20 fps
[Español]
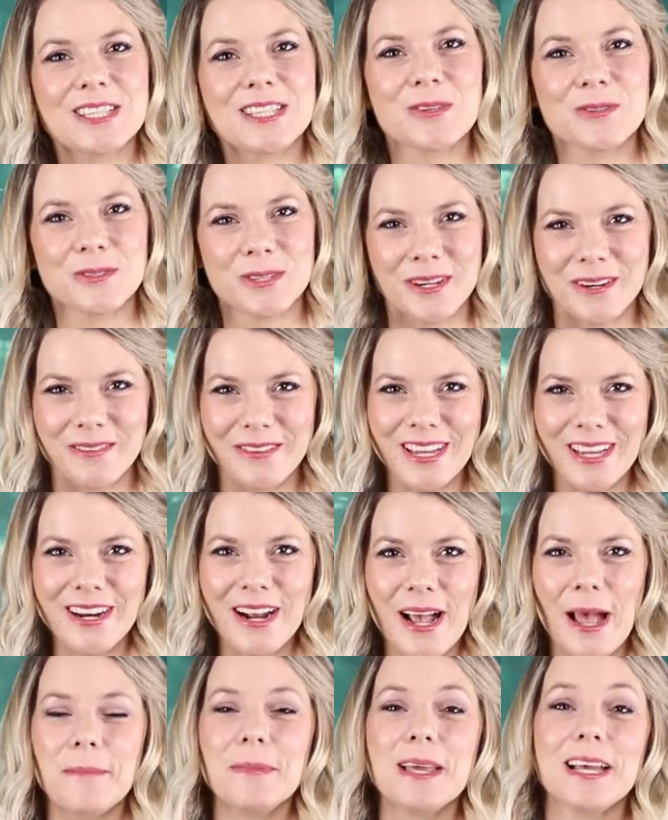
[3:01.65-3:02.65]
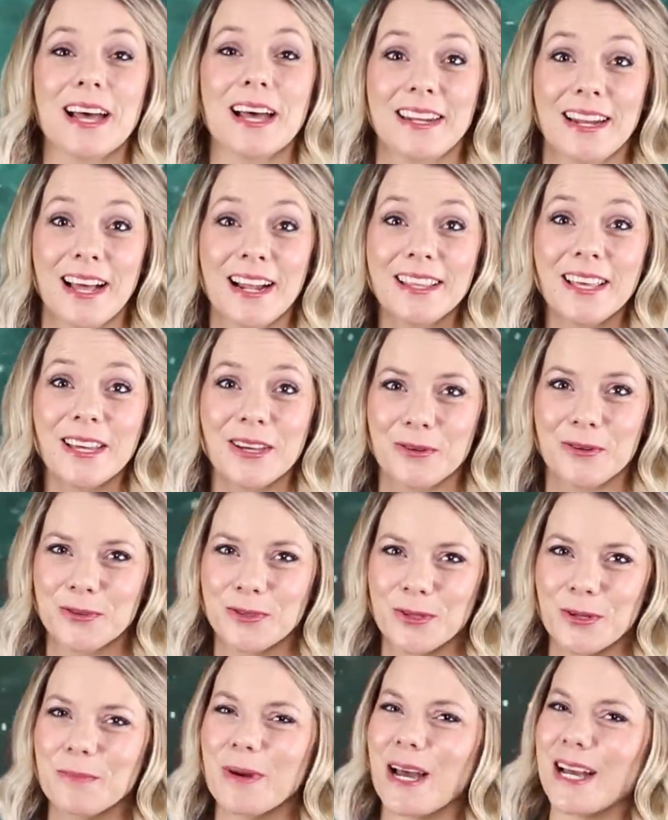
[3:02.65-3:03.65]
a suscribir a mi canal de
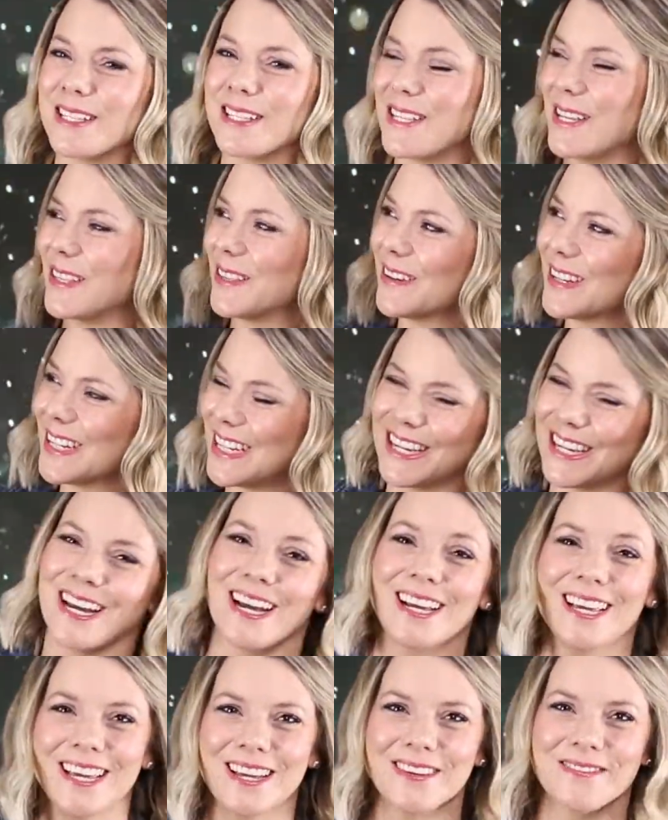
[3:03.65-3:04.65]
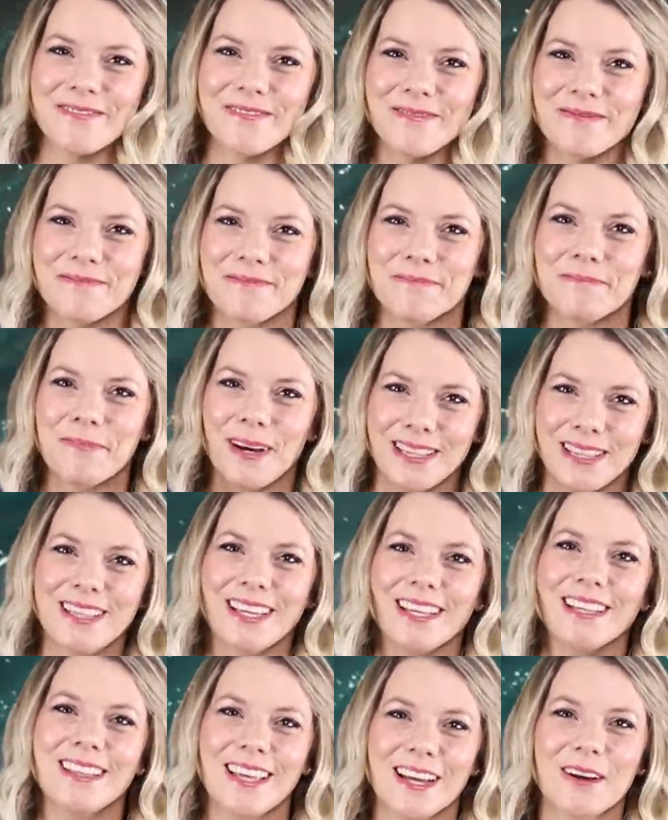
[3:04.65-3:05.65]
YouTube haciendo clic aquí.
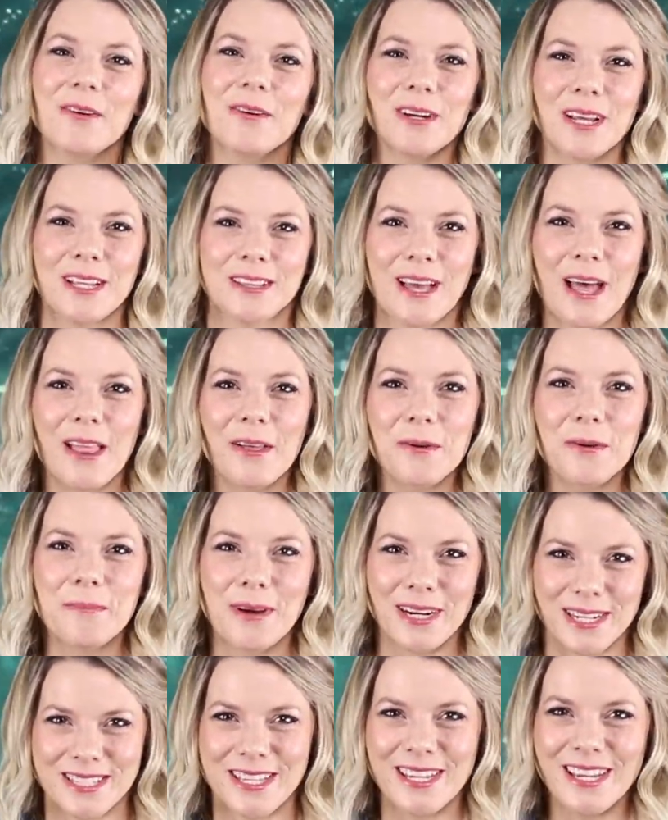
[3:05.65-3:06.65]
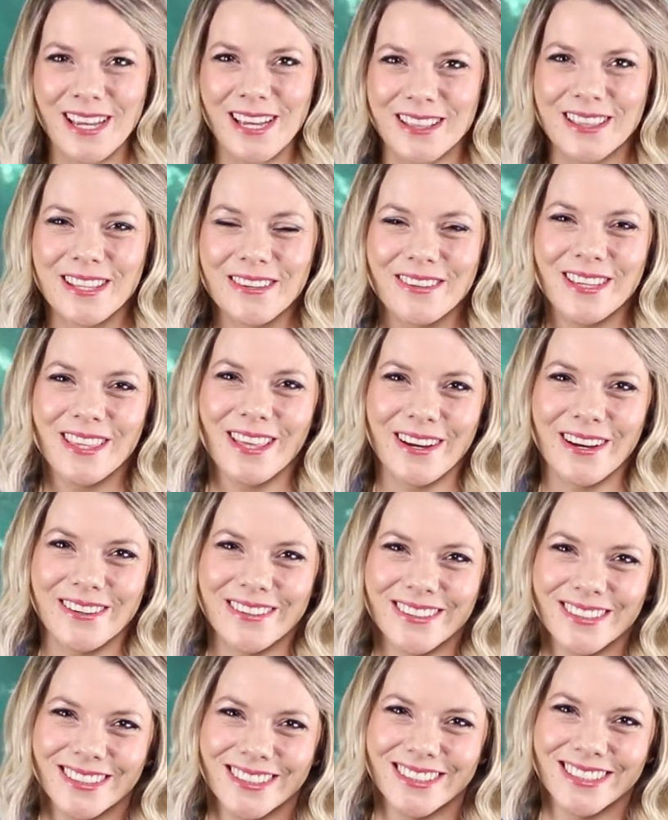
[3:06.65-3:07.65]
Mantente conectado para el siguiente
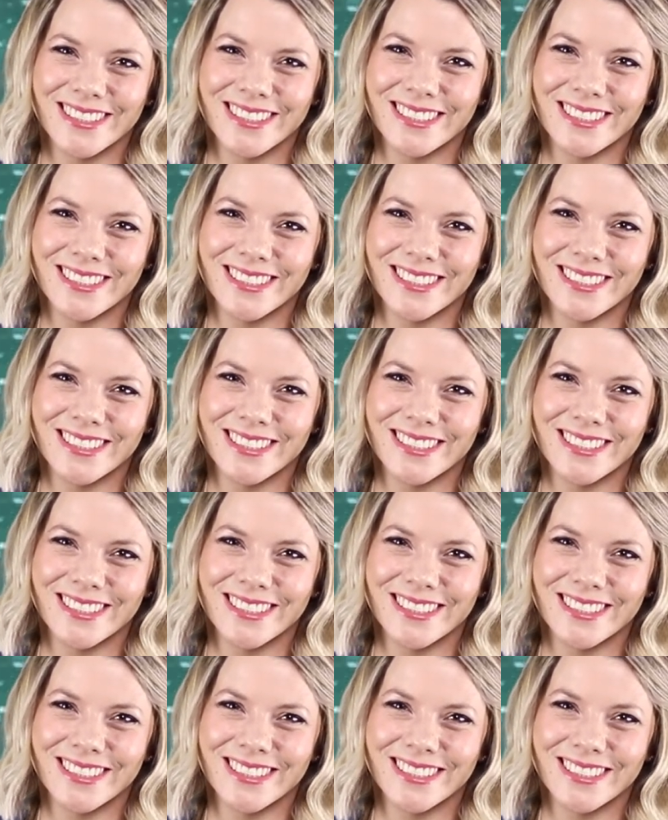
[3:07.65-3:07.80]
video.